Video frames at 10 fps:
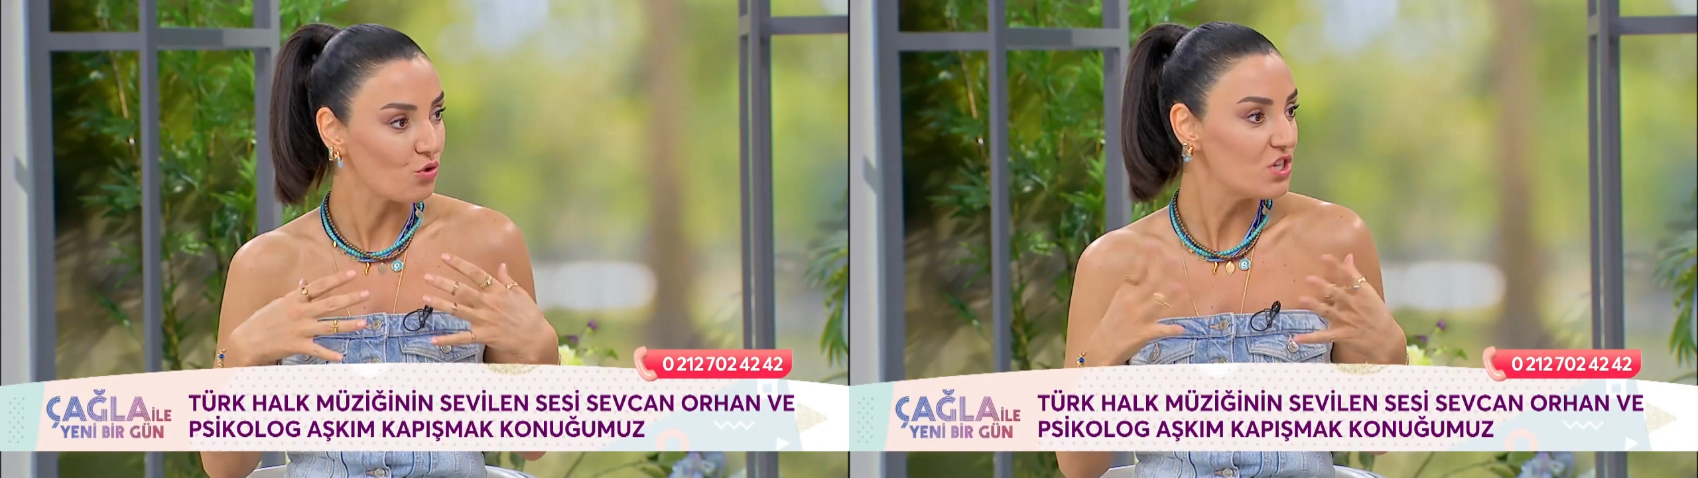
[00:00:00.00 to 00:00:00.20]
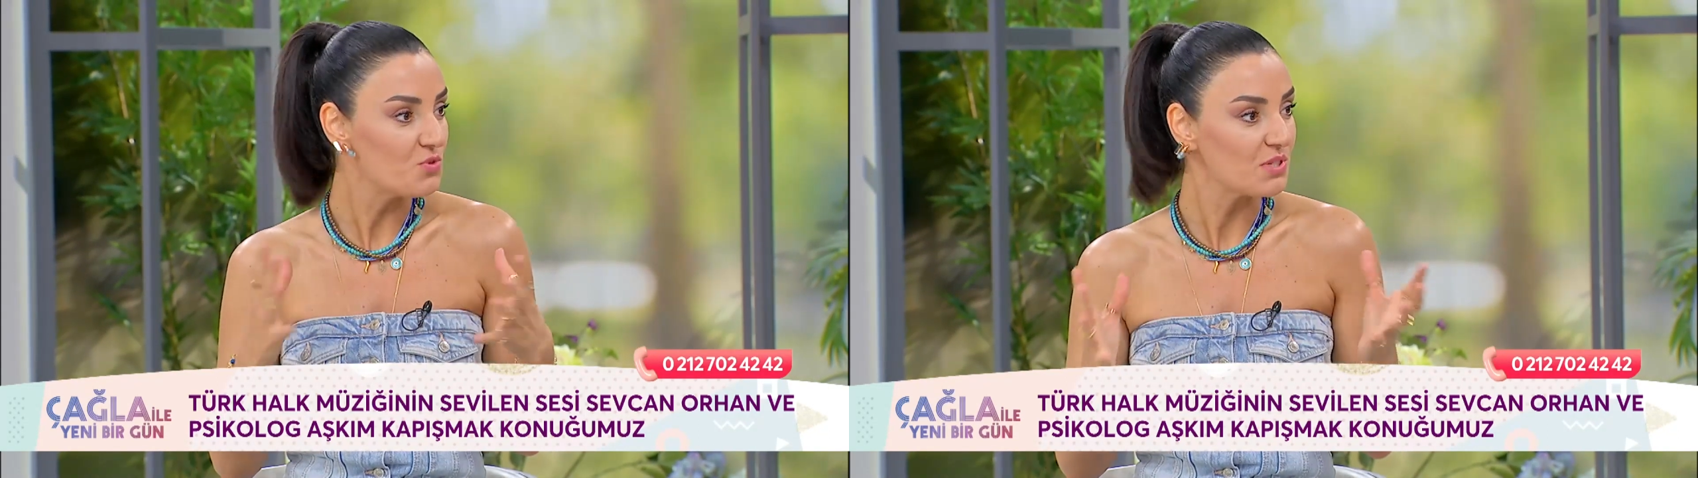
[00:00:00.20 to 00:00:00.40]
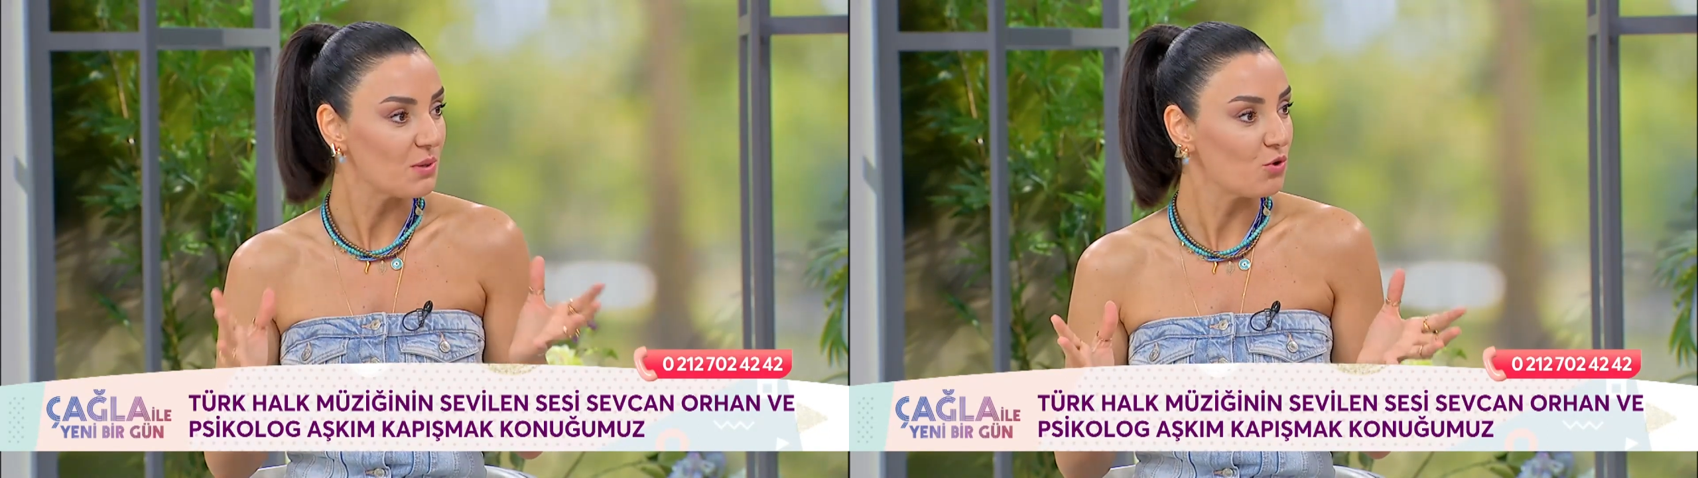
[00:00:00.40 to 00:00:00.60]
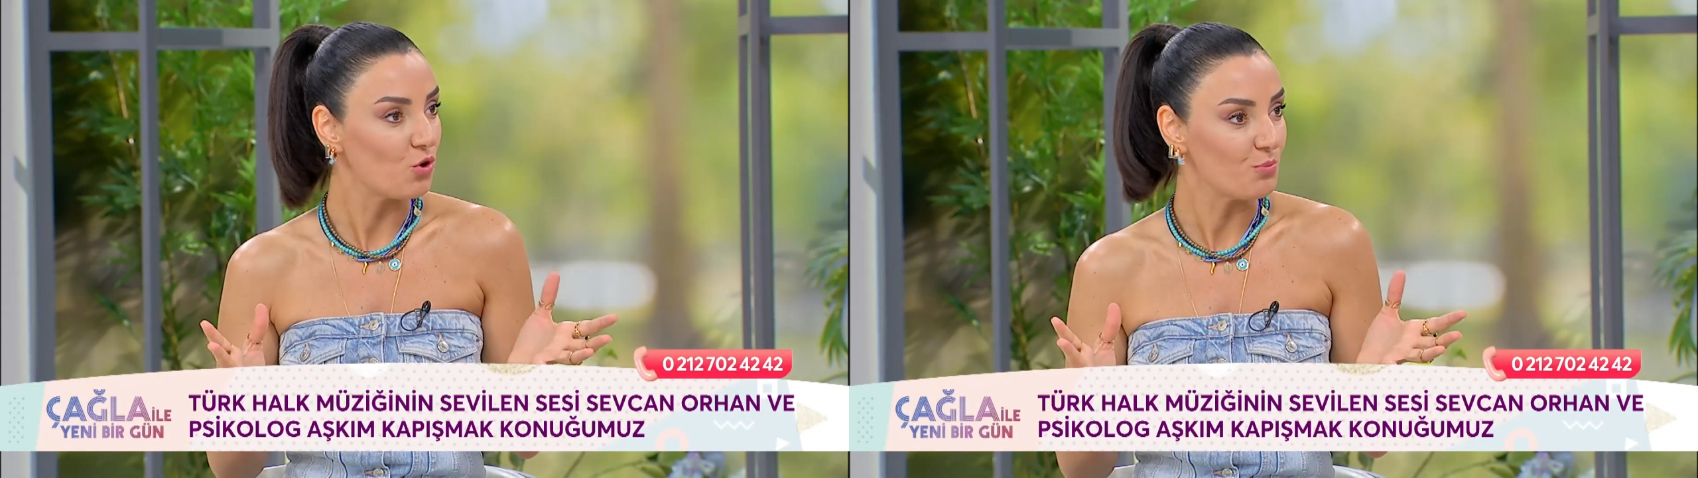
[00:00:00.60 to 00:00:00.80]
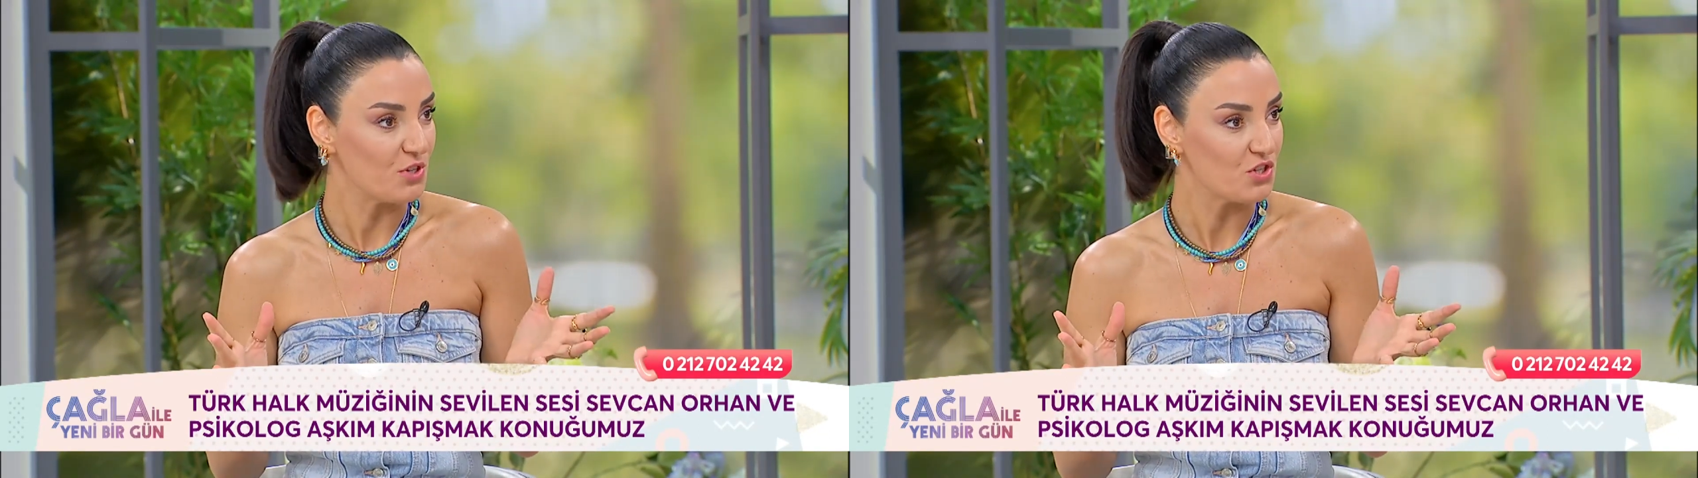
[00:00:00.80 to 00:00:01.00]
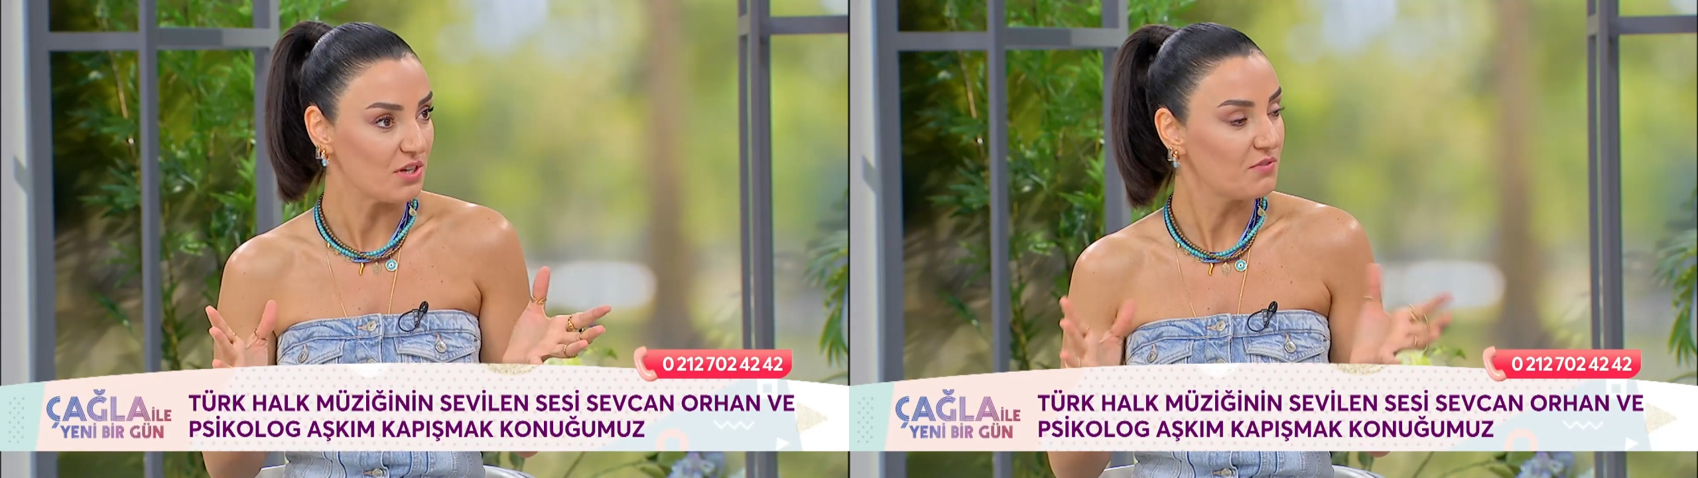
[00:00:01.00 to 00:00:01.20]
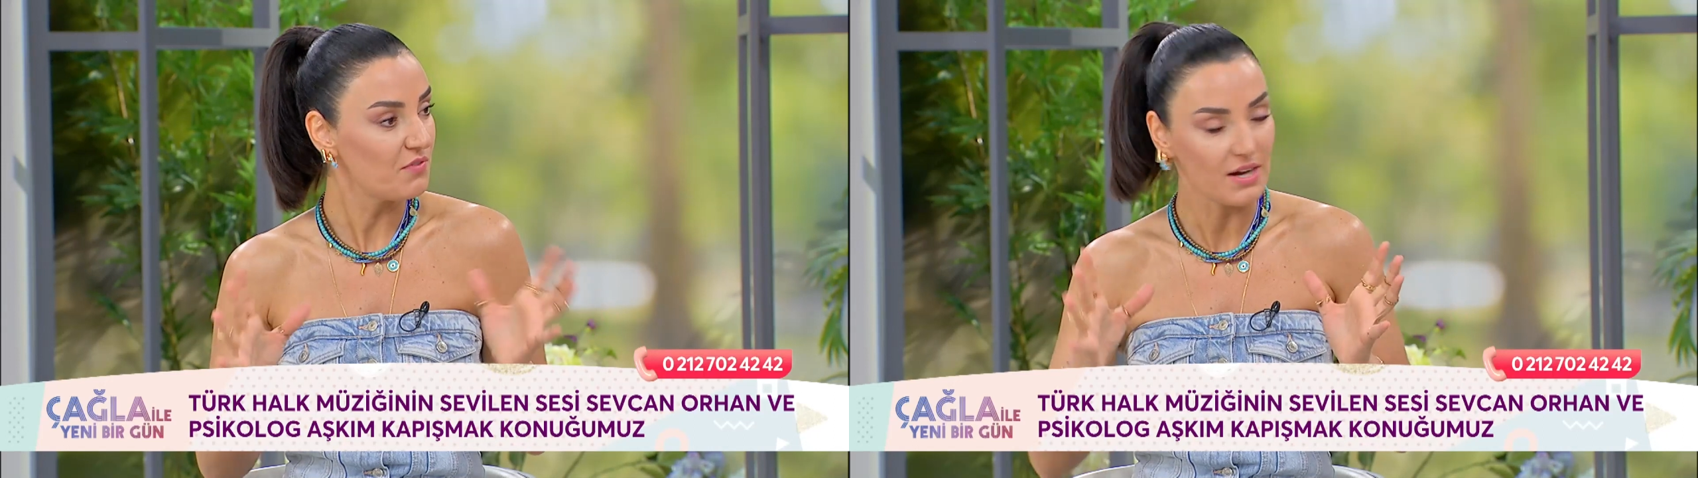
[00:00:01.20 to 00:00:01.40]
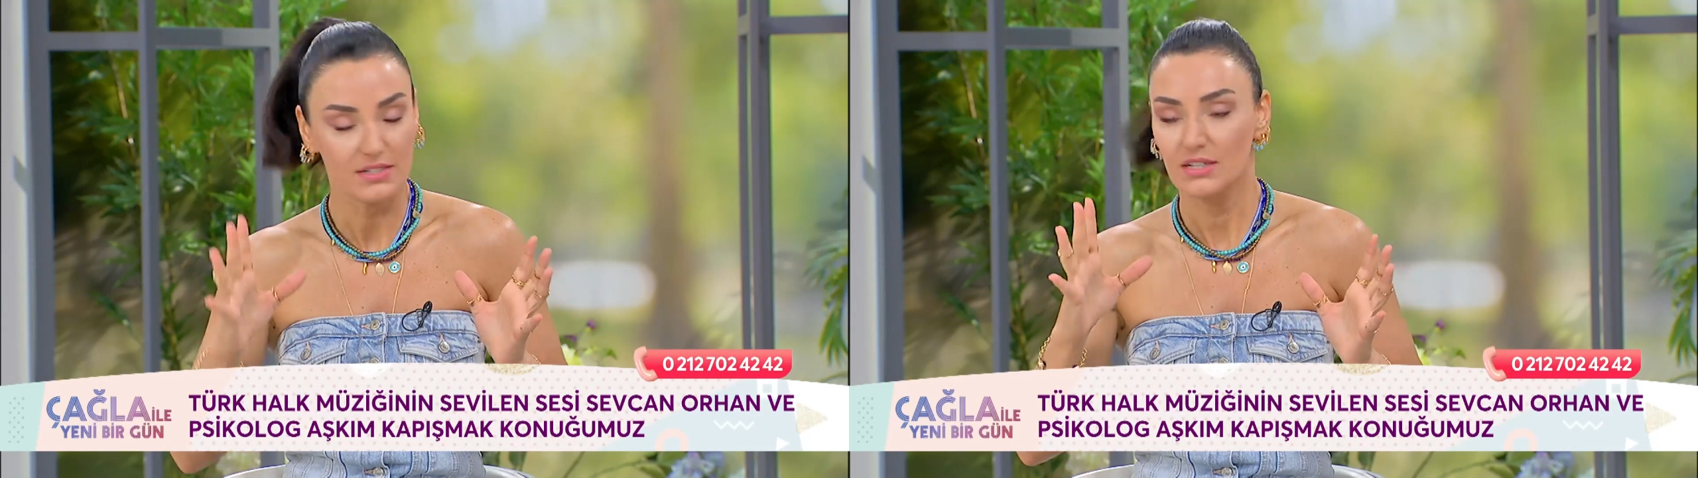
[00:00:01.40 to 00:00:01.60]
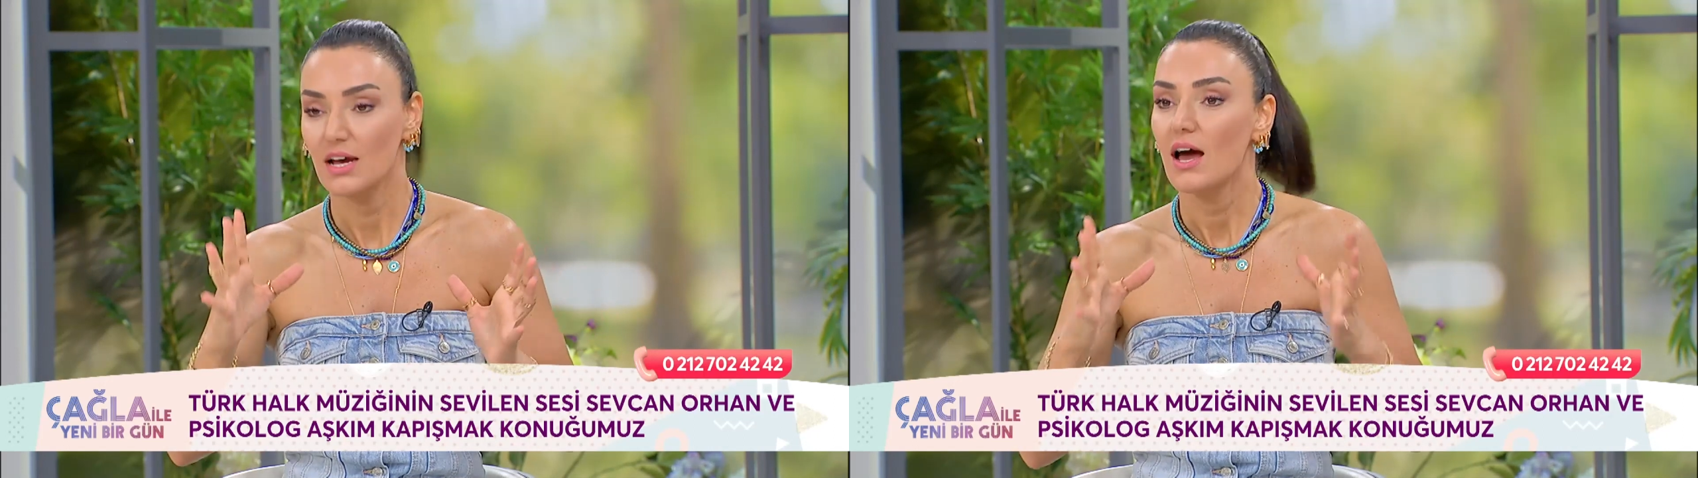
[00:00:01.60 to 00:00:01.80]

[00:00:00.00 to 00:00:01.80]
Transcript: O hiçbir zaman ölmeyecek. Hmm. Var.